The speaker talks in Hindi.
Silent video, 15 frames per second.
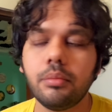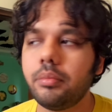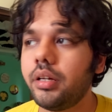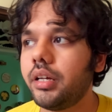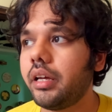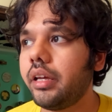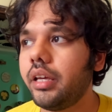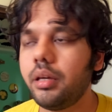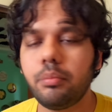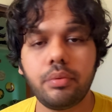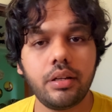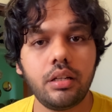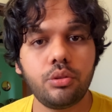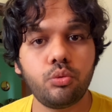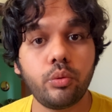मैं
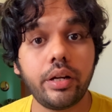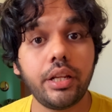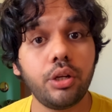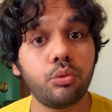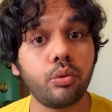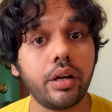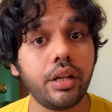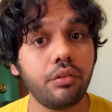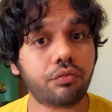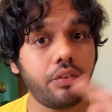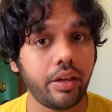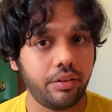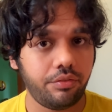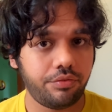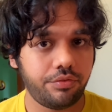अप्रैल ट्वेंटी ट्वेंटी
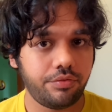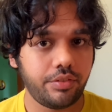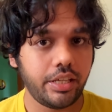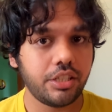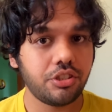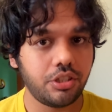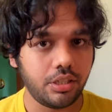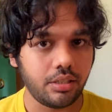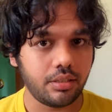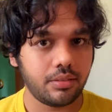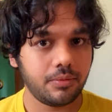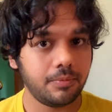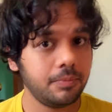फाइव नेक्स्ट ईयर